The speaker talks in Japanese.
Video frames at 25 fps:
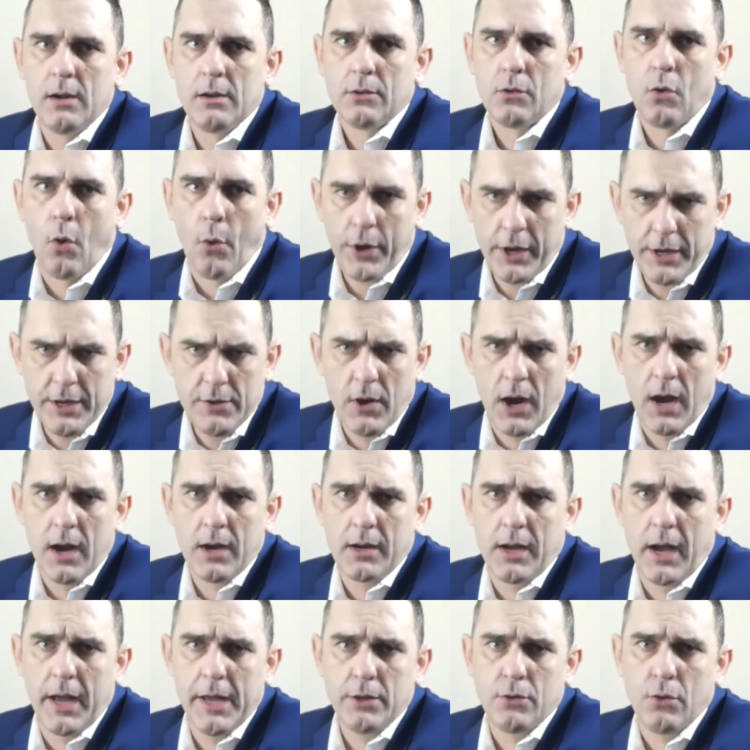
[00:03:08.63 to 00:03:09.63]
これには
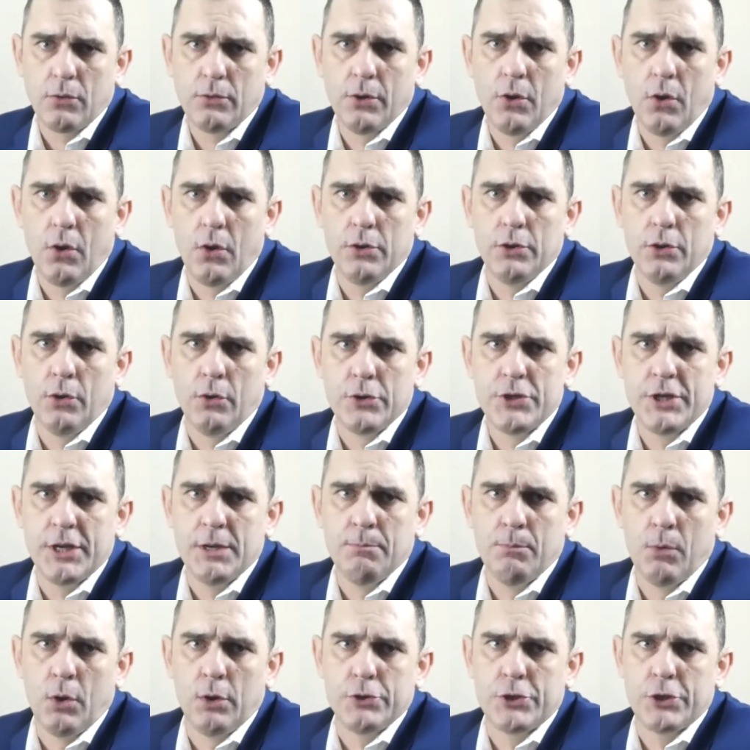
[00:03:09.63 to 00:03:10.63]
外国の要
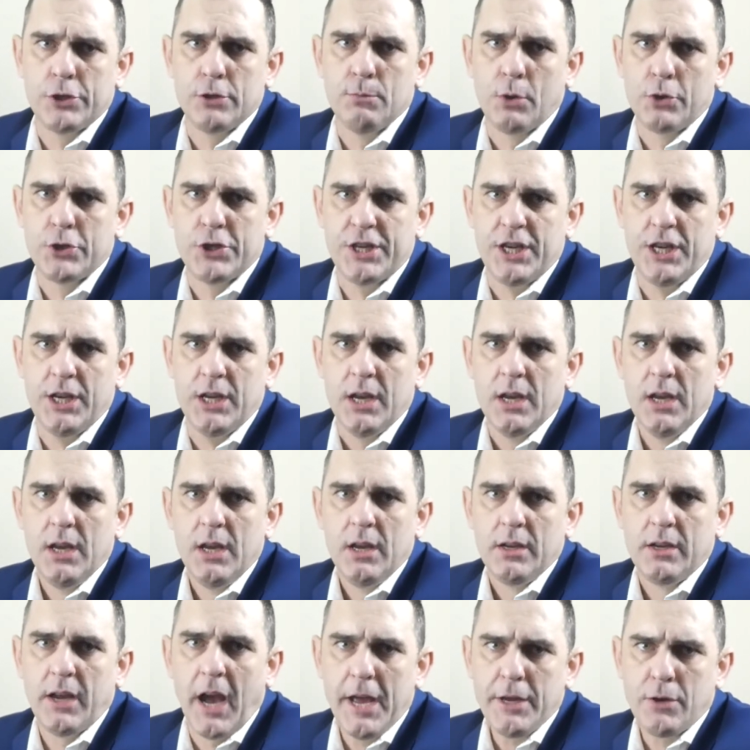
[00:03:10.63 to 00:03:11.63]
人も注目し
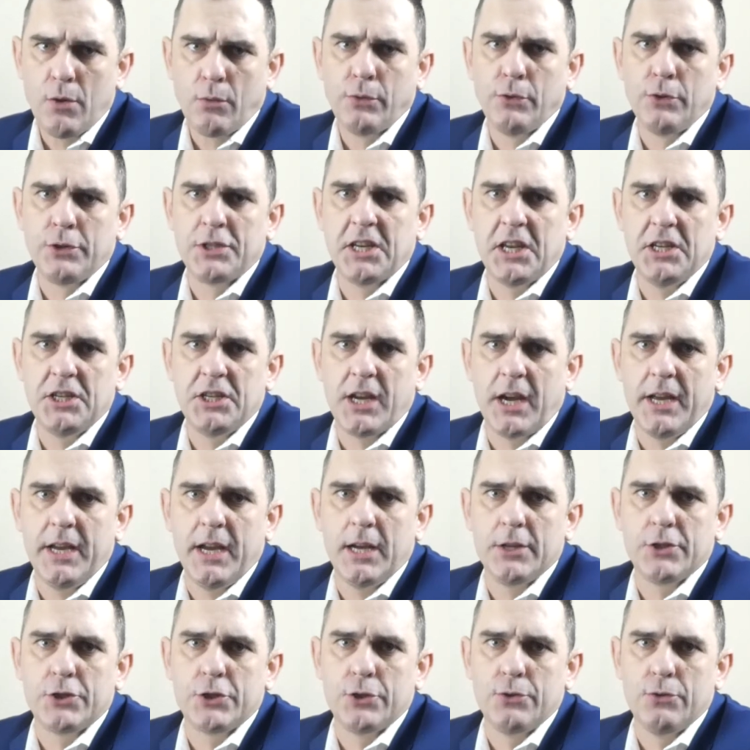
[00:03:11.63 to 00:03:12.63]
外国の政治家
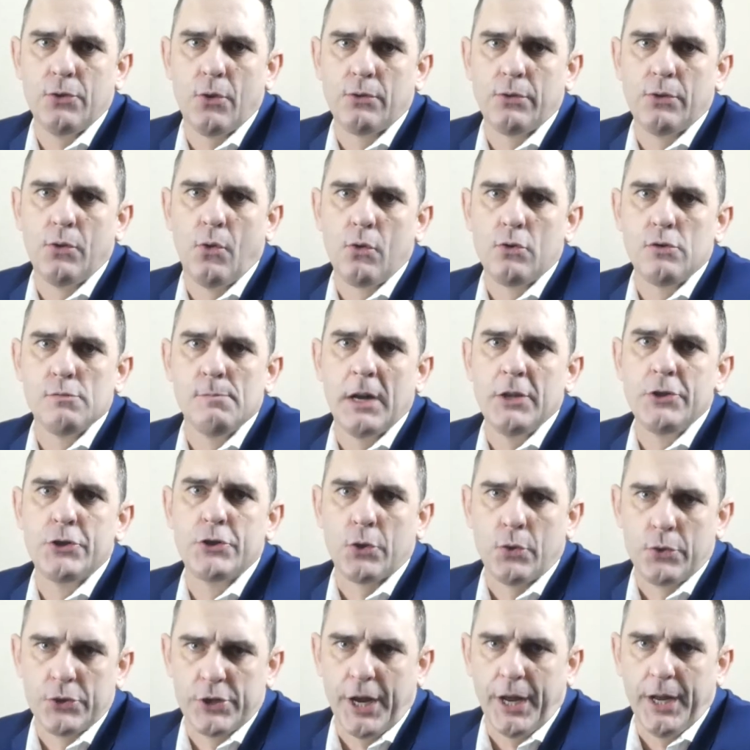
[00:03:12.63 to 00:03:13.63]
や中国の億万
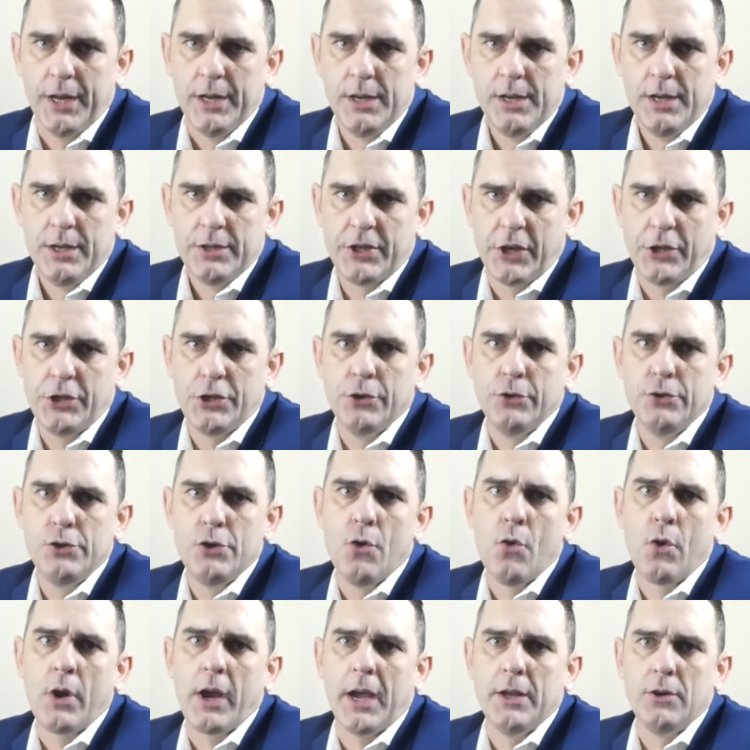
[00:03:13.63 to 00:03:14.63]
長者石油
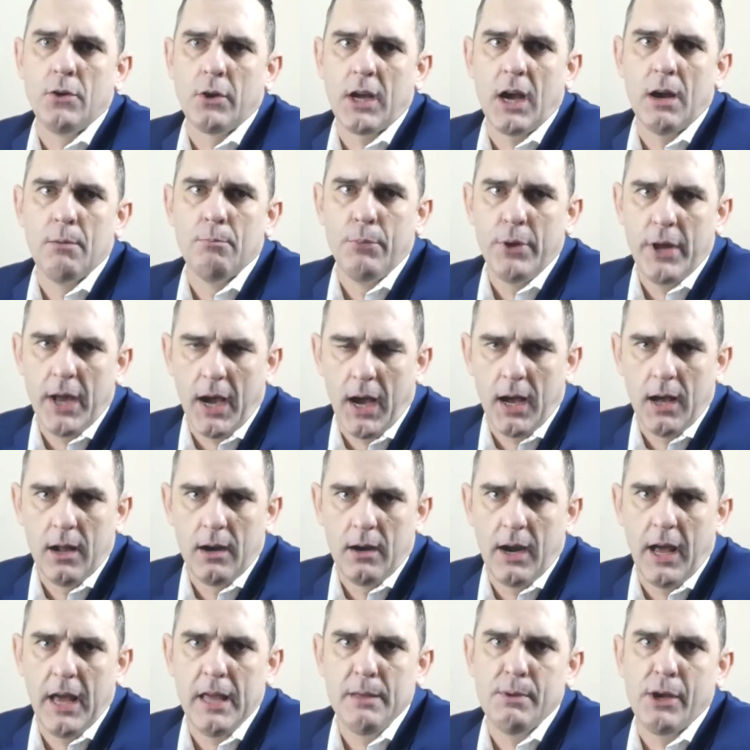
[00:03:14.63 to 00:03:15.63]
業界の幹部や
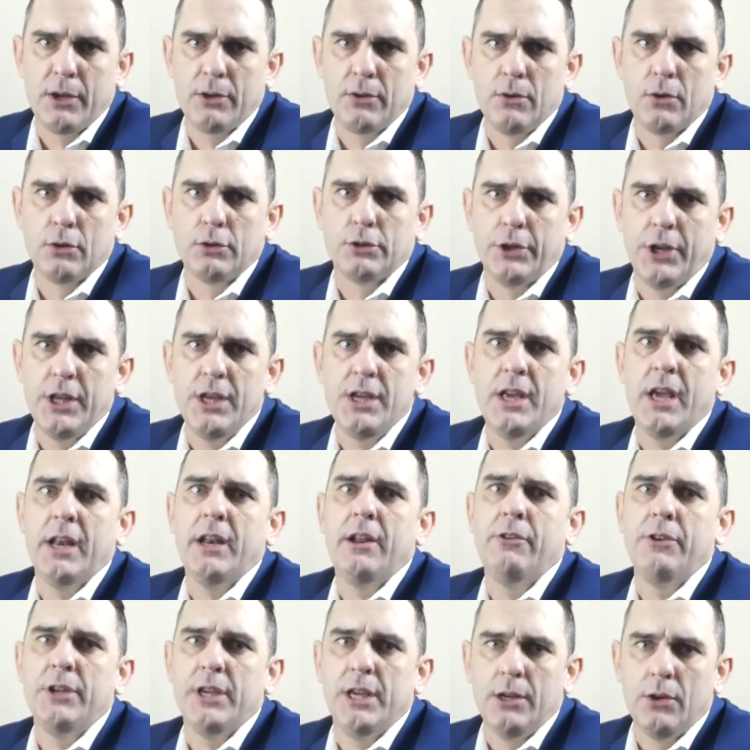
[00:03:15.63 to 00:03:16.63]
ライバルの
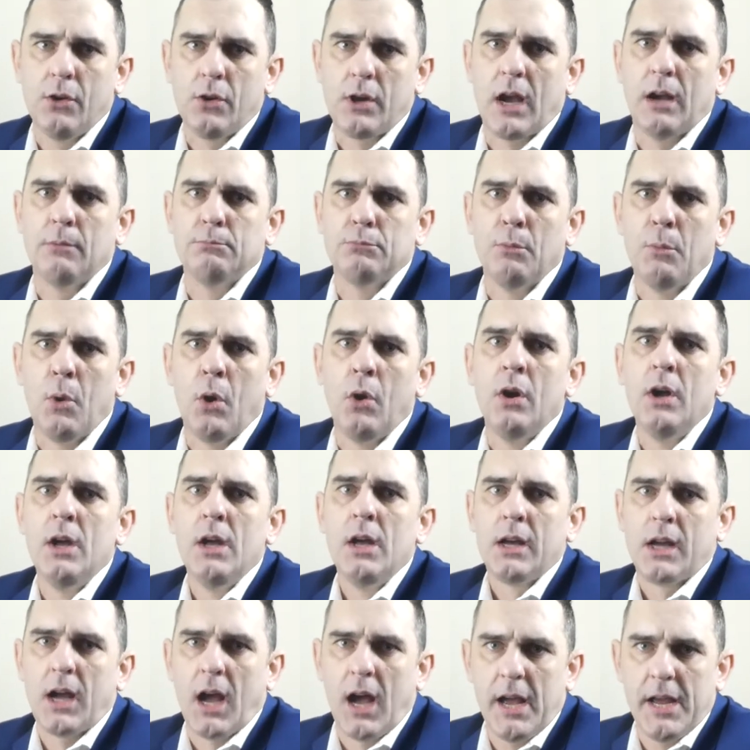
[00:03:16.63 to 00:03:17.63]
クリーンエネルギーの幹部も
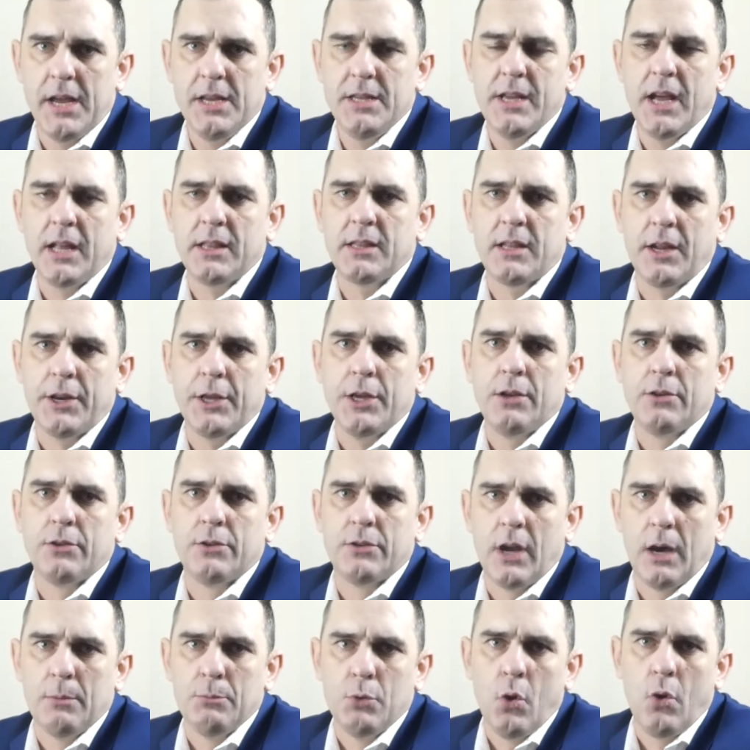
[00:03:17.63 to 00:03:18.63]
会員であったり
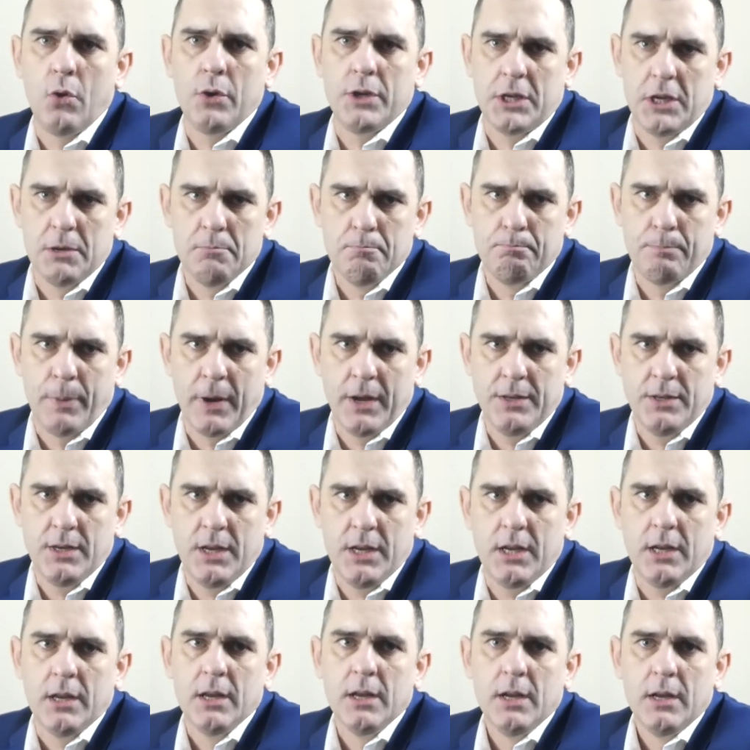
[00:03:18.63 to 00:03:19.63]
クラブを頻繁
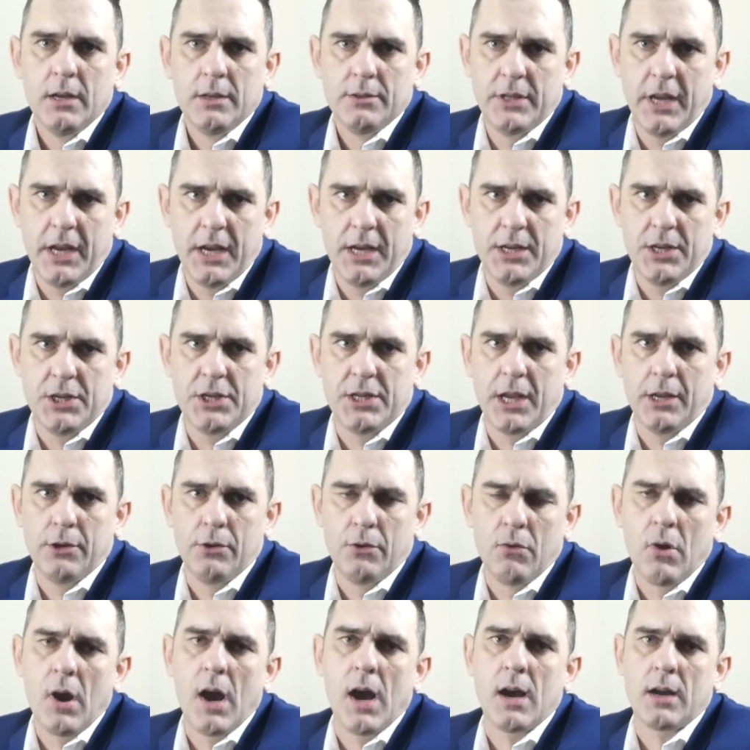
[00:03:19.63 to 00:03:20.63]
に出入りしている
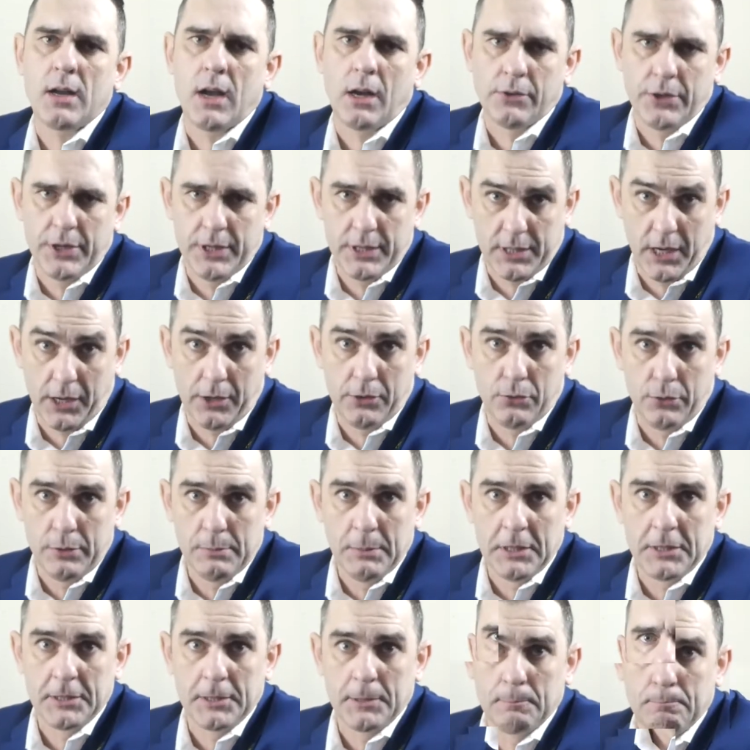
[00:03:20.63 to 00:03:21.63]
のが確認されており
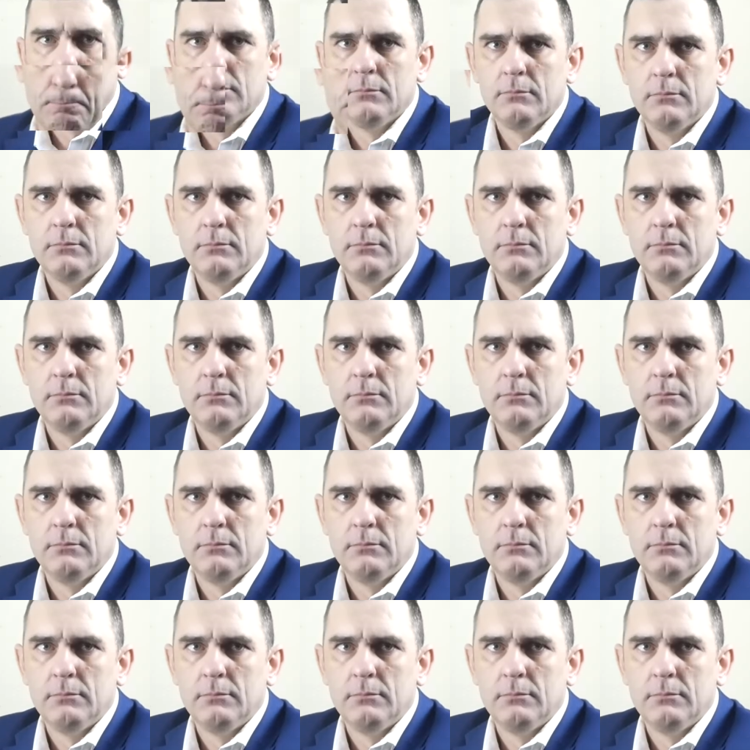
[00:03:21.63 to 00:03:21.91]
ます